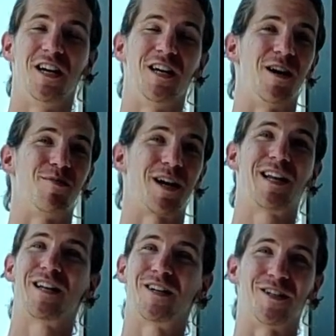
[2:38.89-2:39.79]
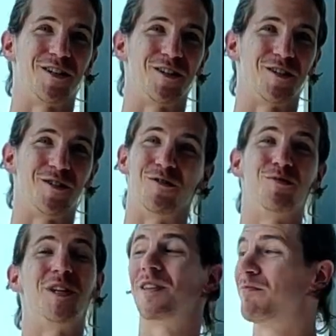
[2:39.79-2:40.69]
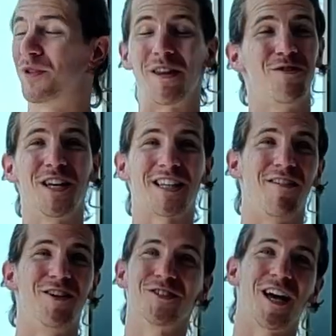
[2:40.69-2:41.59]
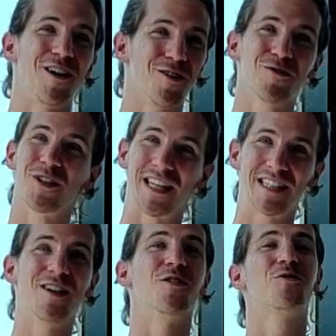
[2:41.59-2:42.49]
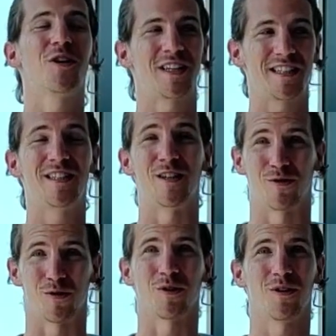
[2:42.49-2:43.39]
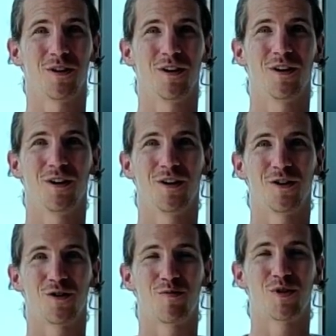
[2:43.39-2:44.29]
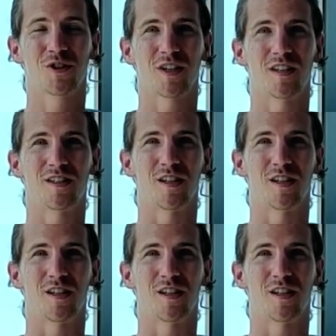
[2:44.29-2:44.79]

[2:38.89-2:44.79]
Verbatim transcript: Et après, peut-être venir travailler en Thaïlande ou en Asie. En tout cas, en Asie, c'est sûr. Et après, tu vas